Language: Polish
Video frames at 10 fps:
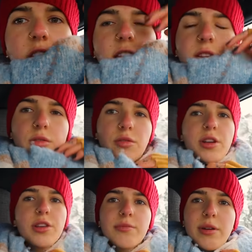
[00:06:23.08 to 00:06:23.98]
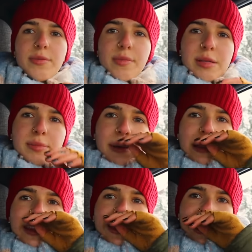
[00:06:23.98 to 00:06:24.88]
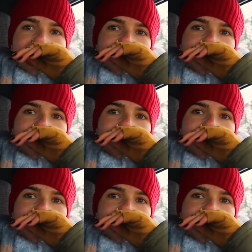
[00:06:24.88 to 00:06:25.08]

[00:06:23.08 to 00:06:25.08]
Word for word: Nie no, tutaj to mi chyba spadnie ta